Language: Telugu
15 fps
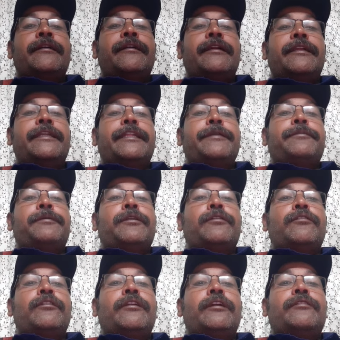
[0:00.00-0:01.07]
అంటే
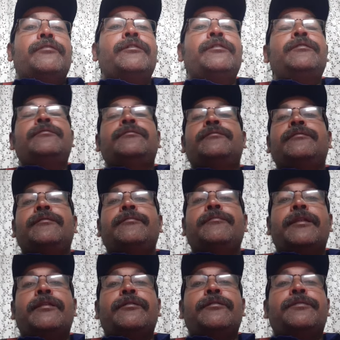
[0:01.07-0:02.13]
పరులకు
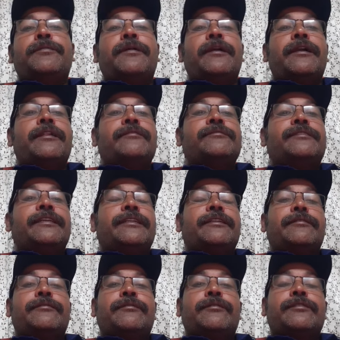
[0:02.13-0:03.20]
మనం ఉపకారం చేయటం
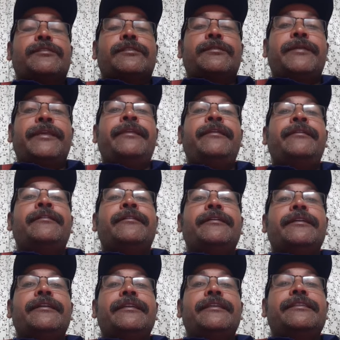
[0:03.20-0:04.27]
కోసమే
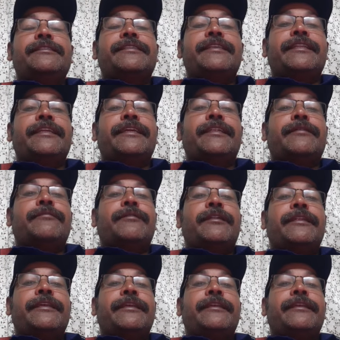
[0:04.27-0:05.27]
ఈ శరీరం అని